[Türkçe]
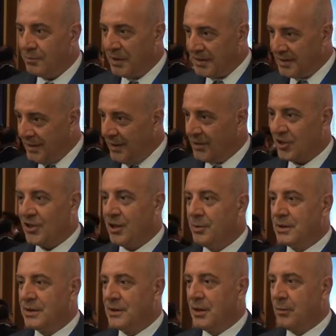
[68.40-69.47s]
basına
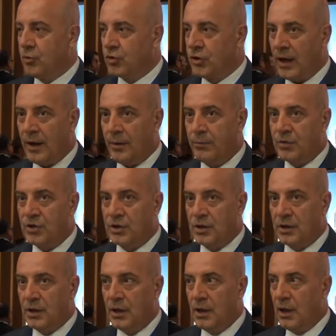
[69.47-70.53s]
açıklamasını da burada
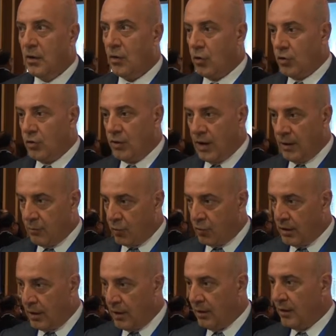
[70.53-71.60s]
yapmıştık. O günden
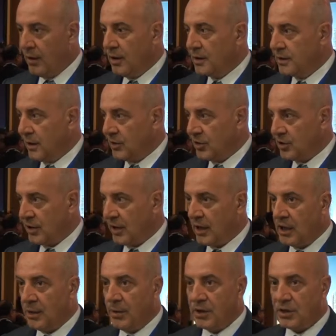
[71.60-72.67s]
bugüne
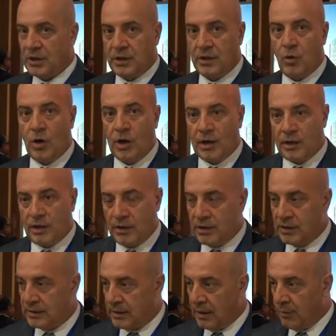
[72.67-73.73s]
satışlara da başladık. O arada
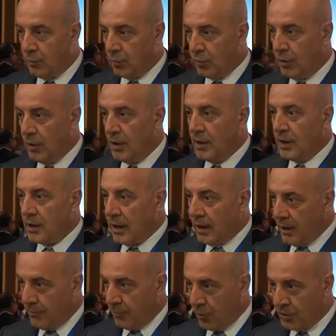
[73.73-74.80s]
İstanbul
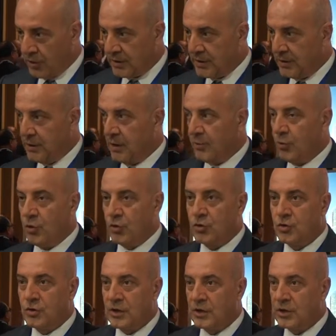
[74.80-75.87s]
Gala projesini de
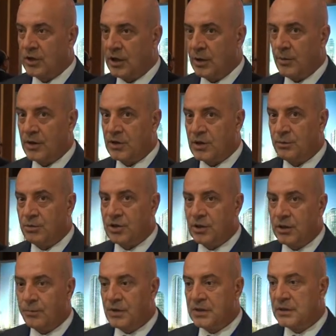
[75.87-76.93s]
biliyorsunuz satışlarına
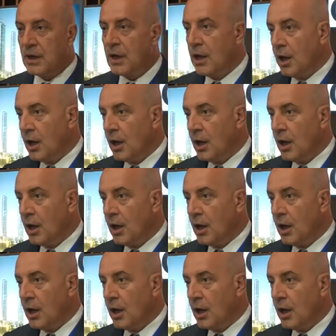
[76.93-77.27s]
başlamıştık. Biz